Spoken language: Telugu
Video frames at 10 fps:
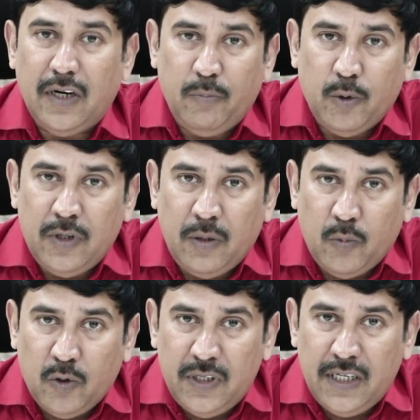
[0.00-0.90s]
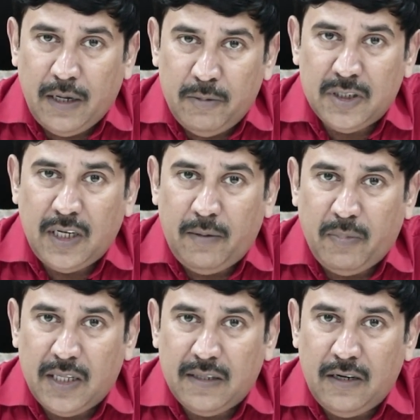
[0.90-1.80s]
రేపొద్దున మోదీ అమిత్ షాల
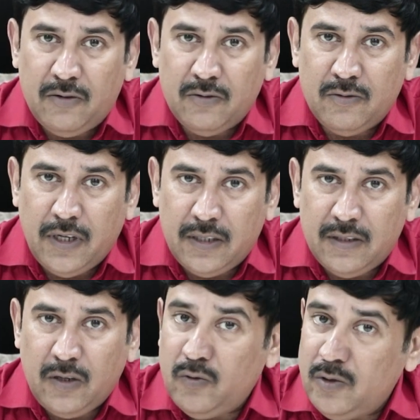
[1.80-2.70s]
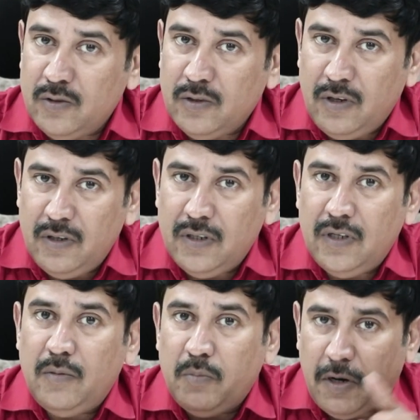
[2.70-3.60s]
పాత్ర ఎంత ఉంటుందో
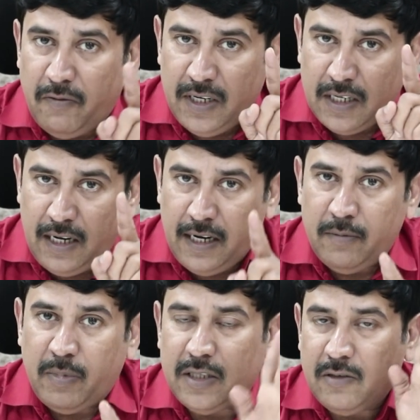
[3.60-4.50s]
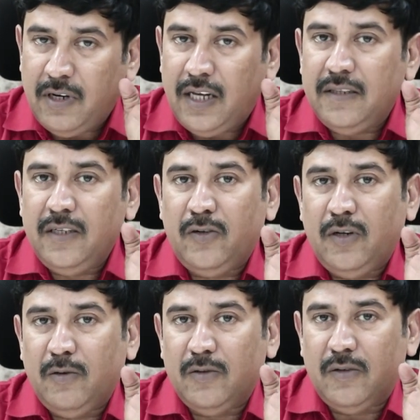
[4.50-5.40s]
పవన్ కళ్యాణ్ పాత్ర కూడా అంతే
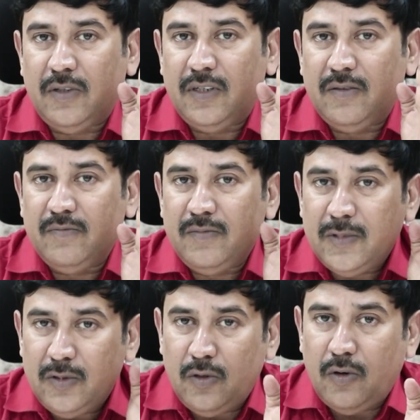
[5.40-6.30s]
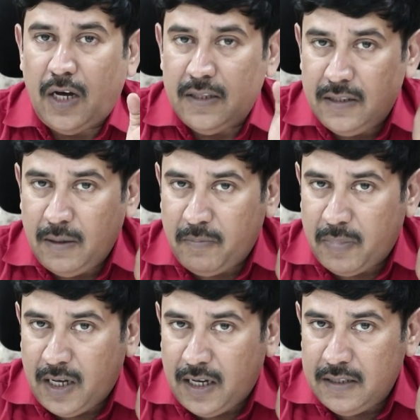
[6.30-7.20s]
ఉండబోతోంది సో అంత
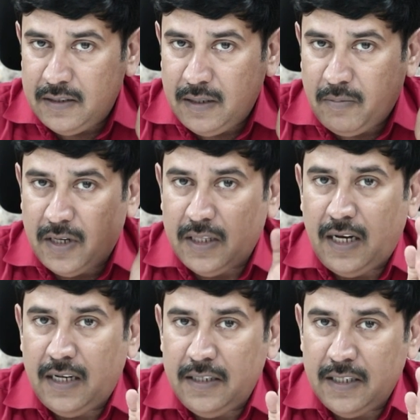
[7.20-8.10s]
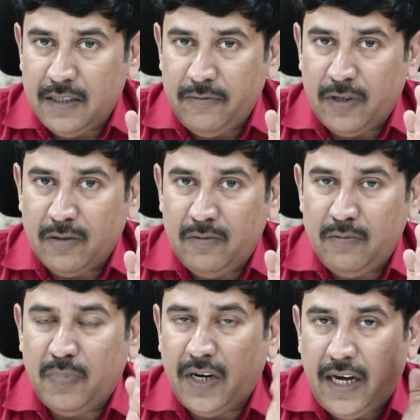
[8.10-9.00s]
ప్రా అంత ప్రాధాన్యత ఇవ్వటం
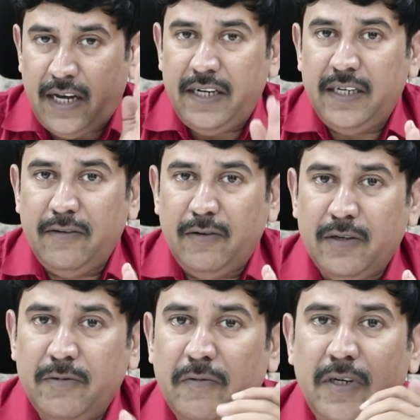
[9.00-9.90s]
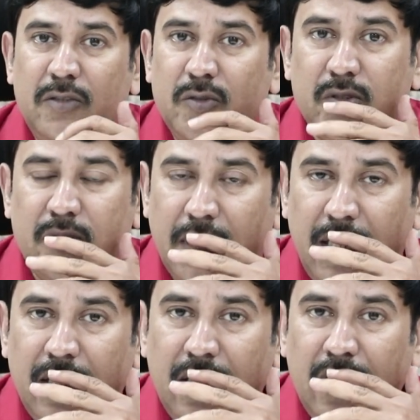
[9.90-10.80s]
ప్రయారిటీ ఇవ్వటం ఇవన్నీ చూస్తుంటే